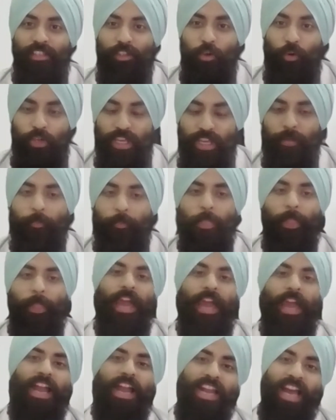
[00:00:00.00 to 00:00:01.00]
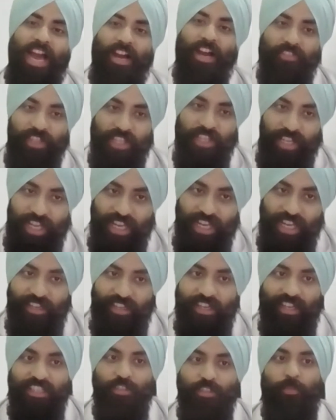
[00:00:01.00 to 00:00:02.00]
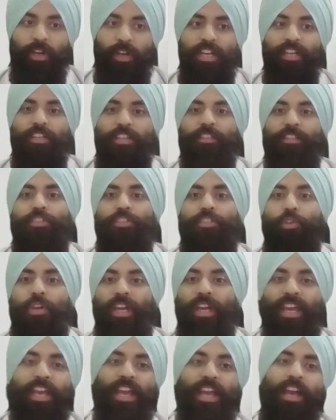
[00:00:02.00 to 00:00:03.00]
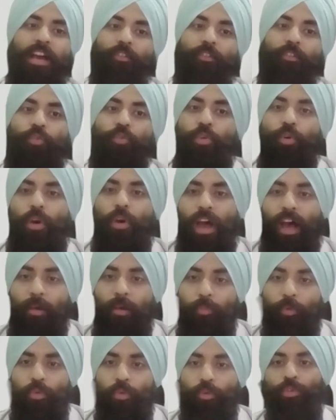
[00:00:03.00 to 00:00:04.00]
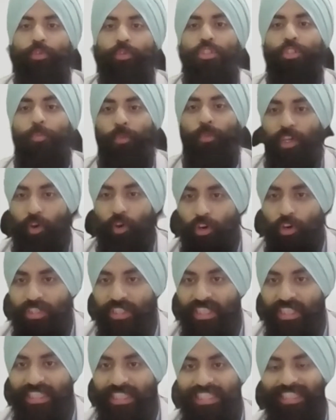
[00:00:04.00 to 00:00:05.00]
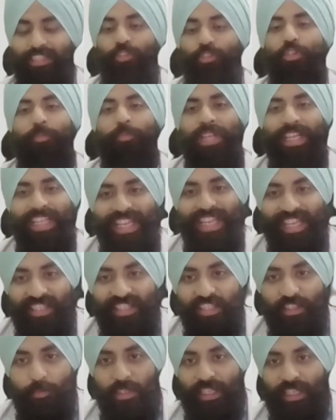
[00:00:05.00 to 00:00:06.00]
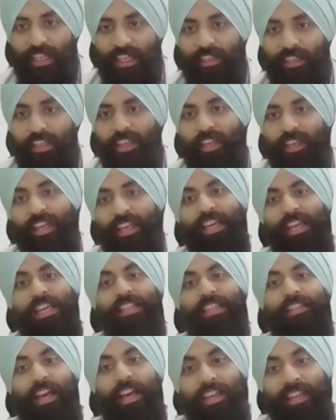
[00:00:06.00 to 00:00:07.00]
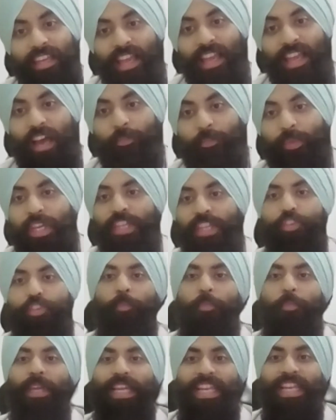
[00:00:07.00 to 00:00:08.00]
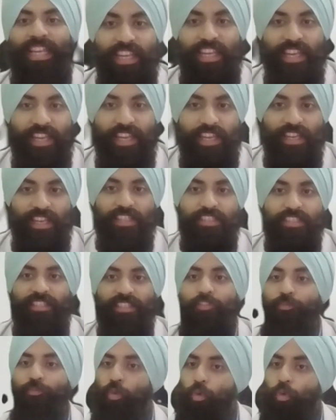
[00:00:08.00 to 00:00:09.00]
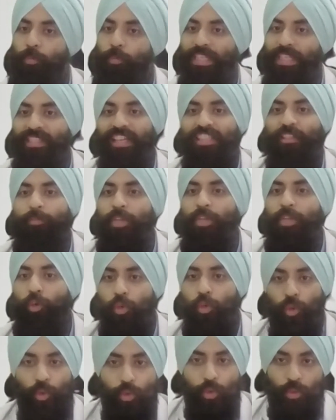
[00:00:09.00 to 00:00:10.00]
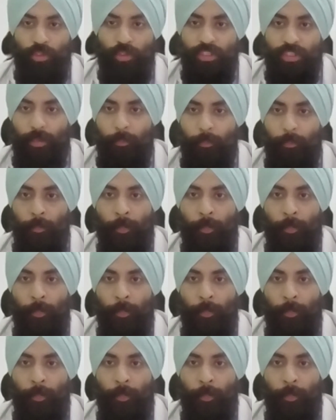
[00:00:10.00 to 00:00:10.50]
ओके एंड आफ्टर हेयर ट्रांसप्लांट जो है वो आपको कुछ प्रिकॉशंस कुछ मेडिकेशन बताते हैं ताकि आपके जो पहले के हेयर्स हैं वो भी साथ में ग्रो हो जाए